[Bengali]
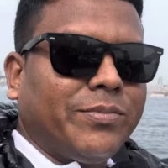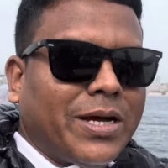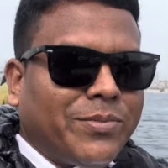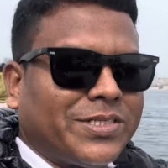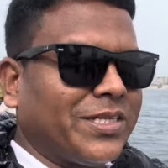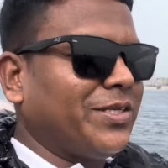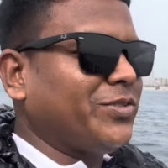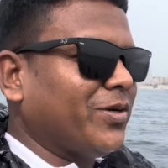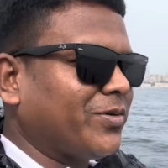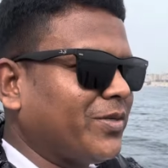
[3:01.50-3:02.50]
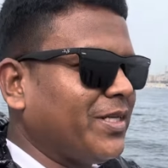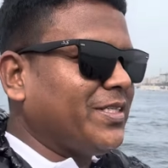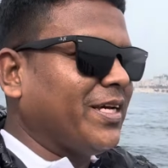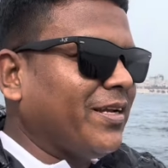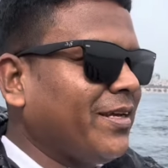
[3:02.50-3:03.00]
বা আমার সাথে জয়েন করতে
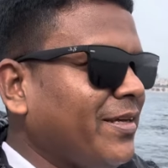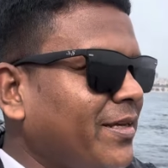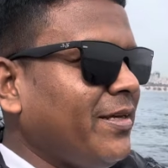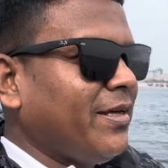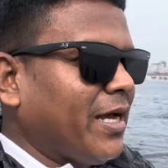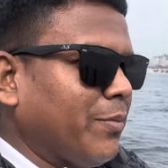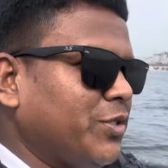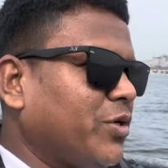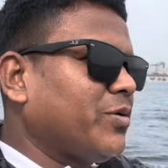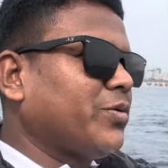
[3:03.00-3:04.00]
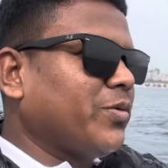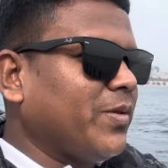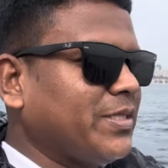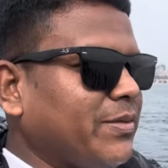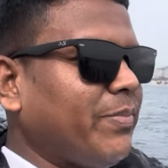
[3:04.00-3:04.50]
চান আমি যখন কোনো
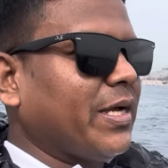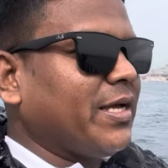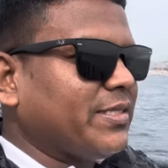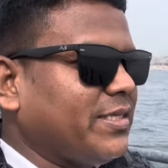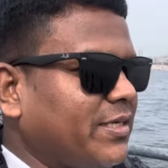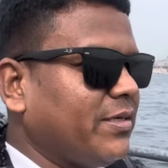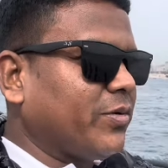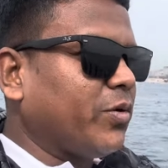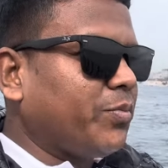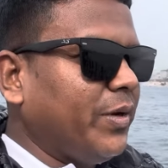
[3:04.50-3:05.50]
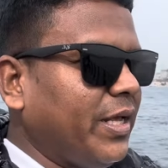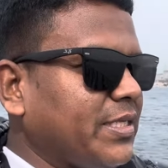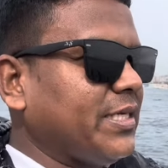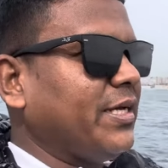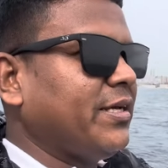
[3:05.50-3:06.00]
দেশে প্যাকেজ গ্রুপ নিয়ে
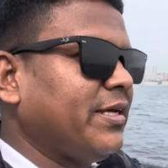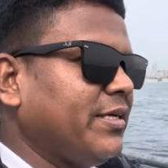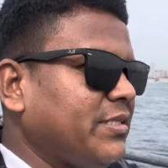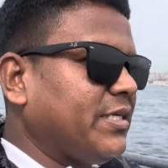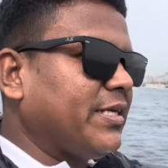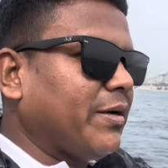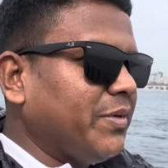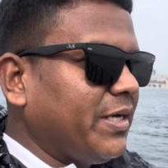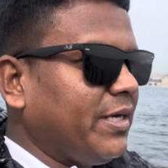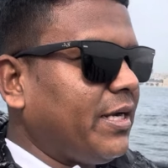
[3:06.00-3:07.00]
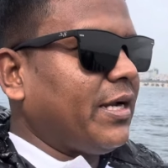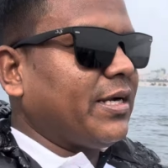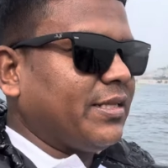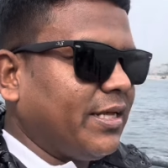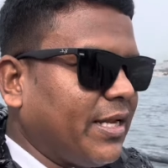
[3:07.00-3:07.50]
যাই সেটা আমি ডিক্লেয়ার
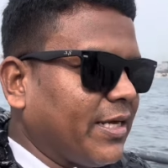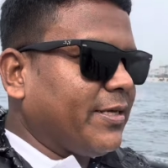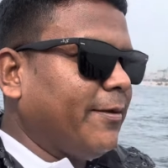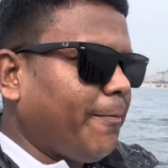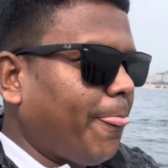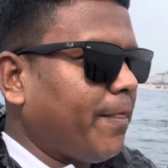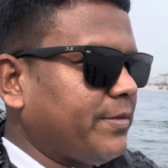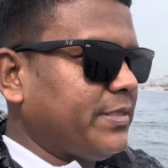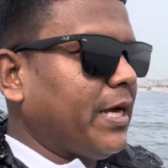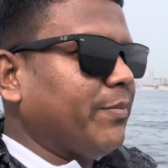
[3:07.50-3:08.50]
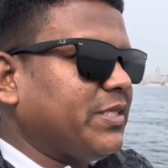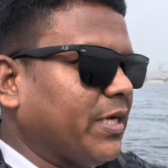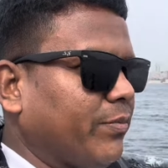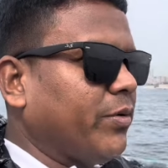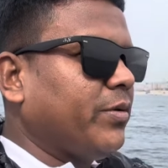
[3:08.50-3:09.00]
দিয়ে রাখি যে আমি যাব